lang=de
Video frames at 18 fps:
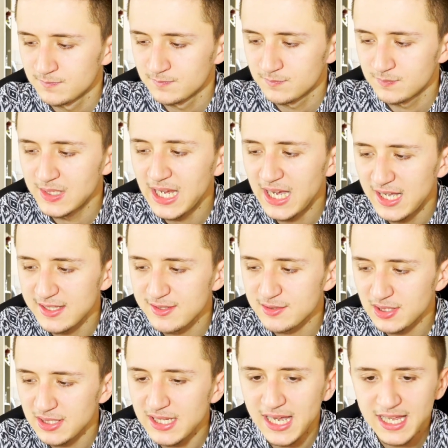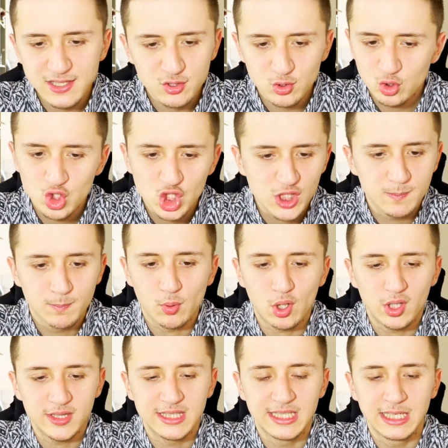Ja, ja, so ein
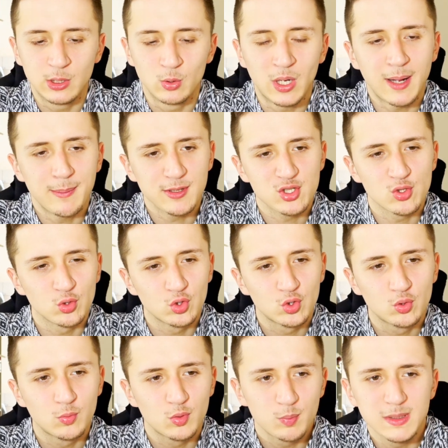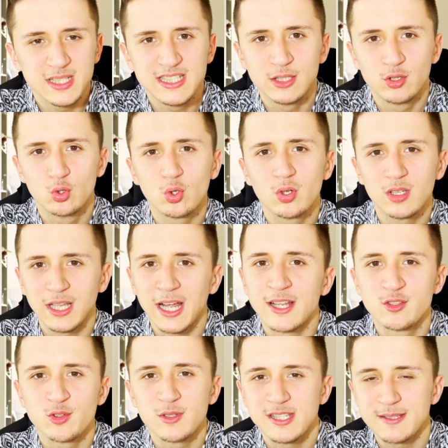Sportdeo, aber so ein bisschen dunkler.
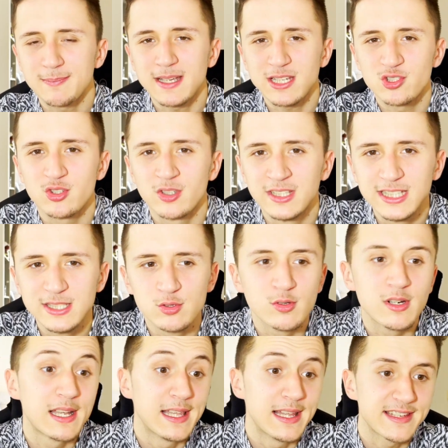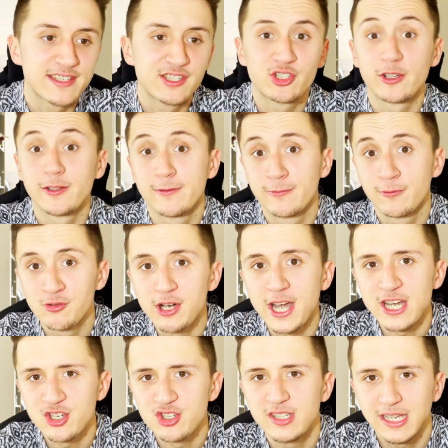Also das passt schon nicht so ein klassisches
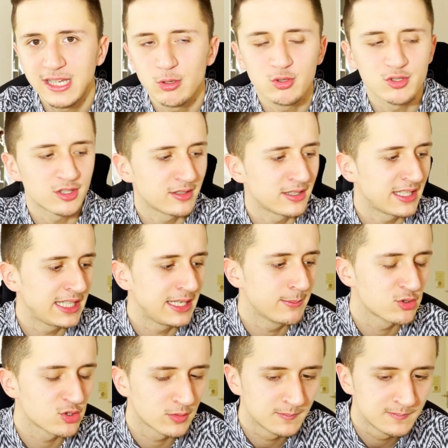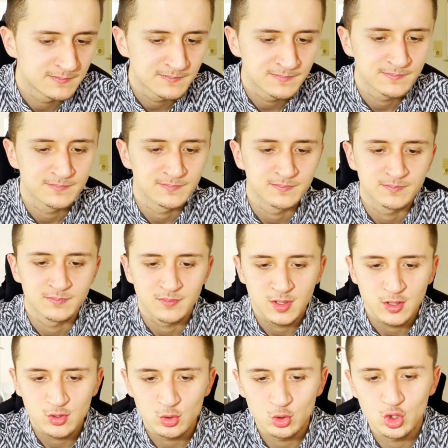Fresh-Deo, sondern eben so ein,
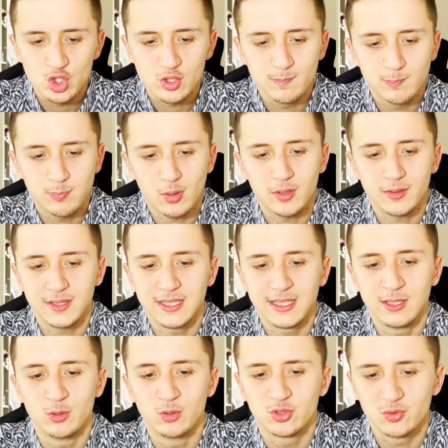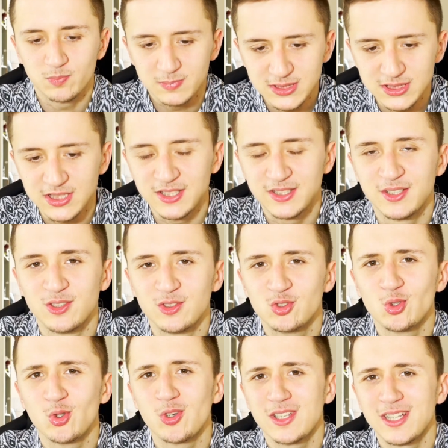so ein Sportdeo, so ein bisschen
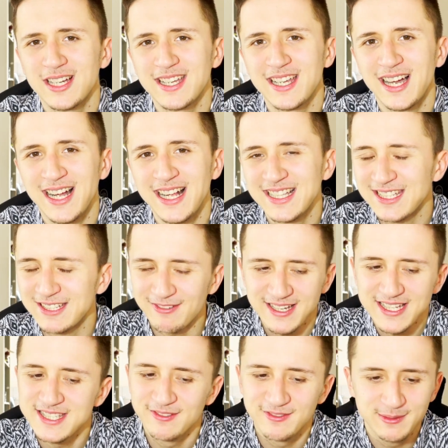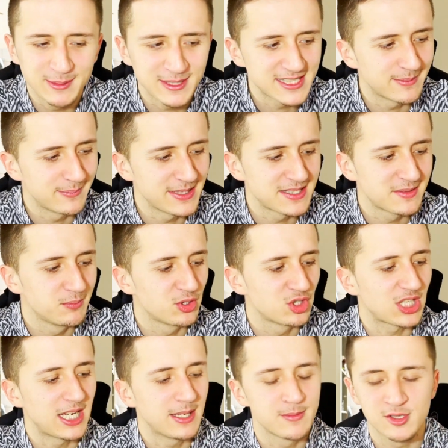dunkler gehalten. Ich weiß nicht, wie man es am besten
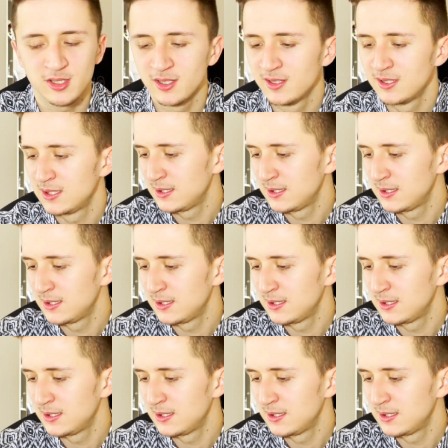beschreiben soll